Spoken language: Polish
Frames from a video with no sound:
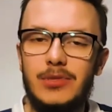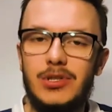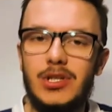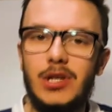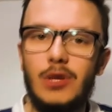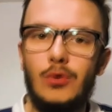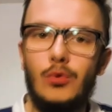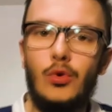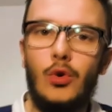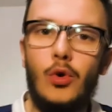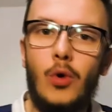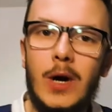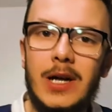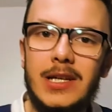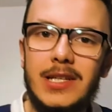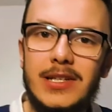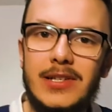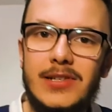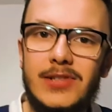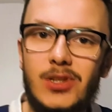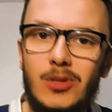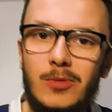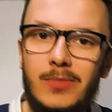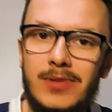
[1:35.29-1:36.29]
że
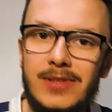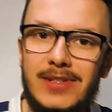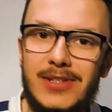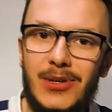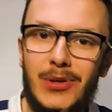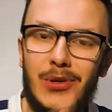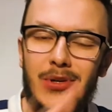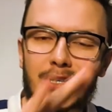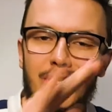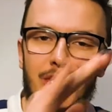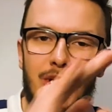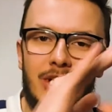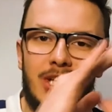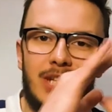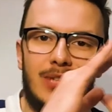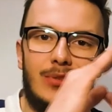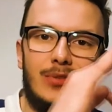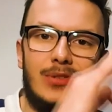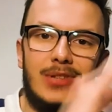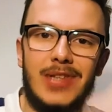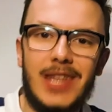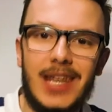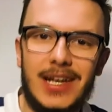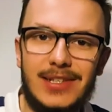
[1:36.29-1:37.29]
układasz sobie skojarzenia do
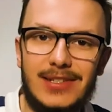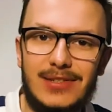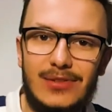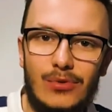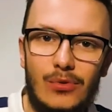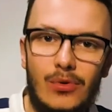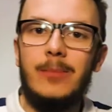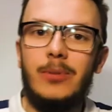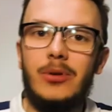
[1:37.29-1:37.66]
tekstu.